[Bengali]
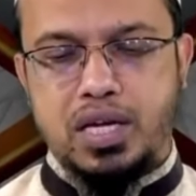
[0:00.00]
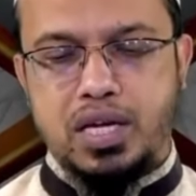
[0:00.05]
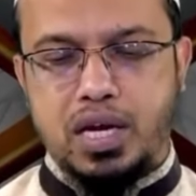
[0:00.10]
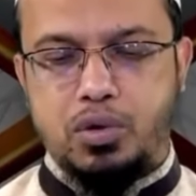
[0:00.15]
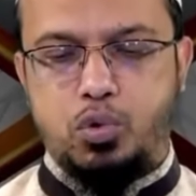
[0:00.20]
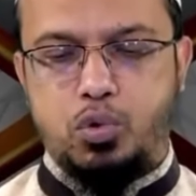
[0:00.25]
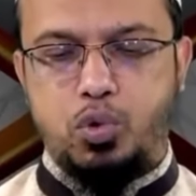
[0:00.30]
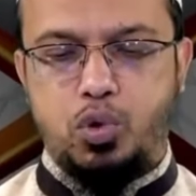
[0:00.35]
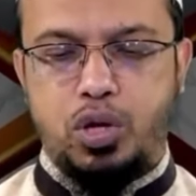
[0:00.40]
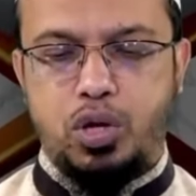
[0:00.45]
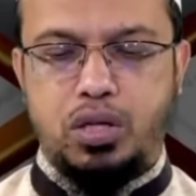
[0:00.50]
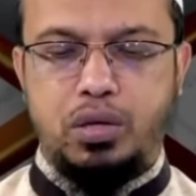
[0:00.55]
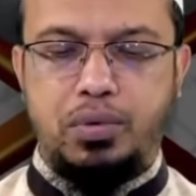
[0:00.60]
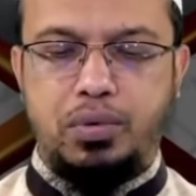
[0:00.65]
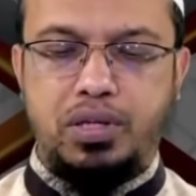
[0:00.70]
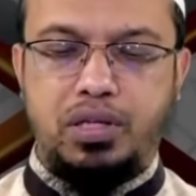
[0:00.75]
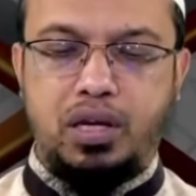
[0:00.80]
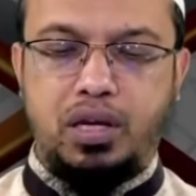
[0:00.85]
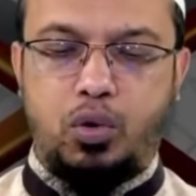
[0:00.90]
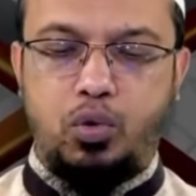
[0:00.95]
ইয়াকুল
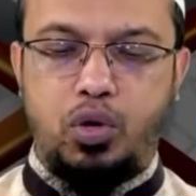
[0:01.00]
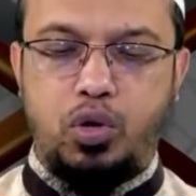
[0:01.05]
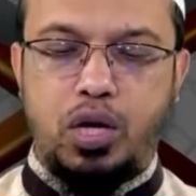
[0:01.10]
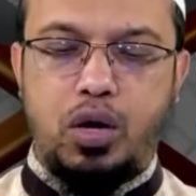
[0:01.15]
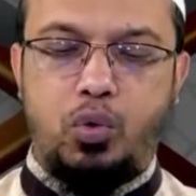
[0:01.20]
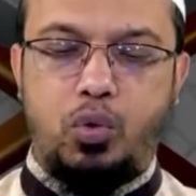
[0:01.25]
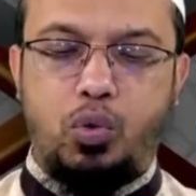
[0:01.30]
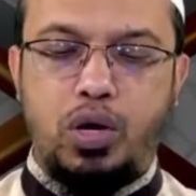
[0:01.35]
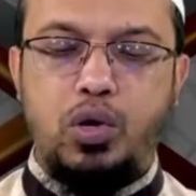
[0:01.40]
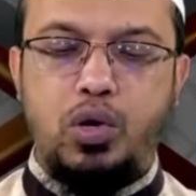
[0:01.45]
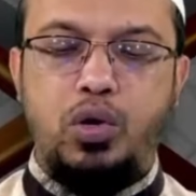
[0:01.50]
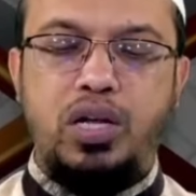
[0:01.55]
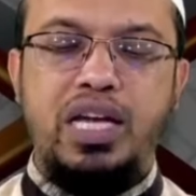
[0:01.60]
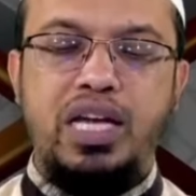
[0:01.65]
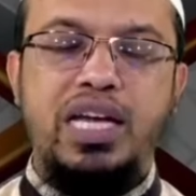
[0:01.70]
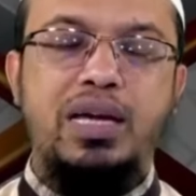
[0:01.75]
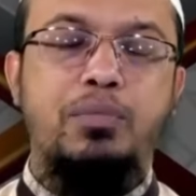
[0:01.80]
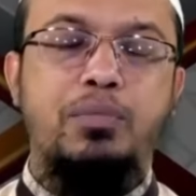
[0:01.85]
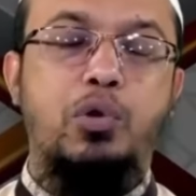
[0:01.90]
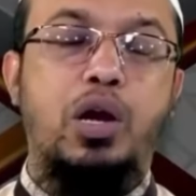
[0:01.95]
ওয়াতামা তাও ওয়ুল
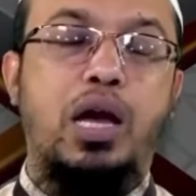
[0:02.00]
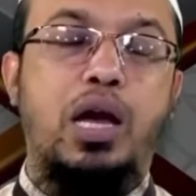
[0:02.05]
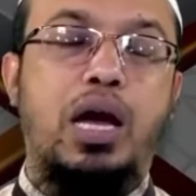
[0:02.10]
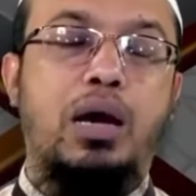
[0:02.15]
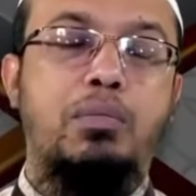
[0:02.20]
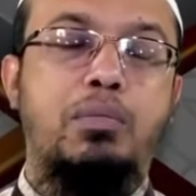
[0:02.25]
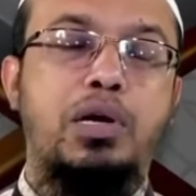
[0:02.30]
হিহিমুল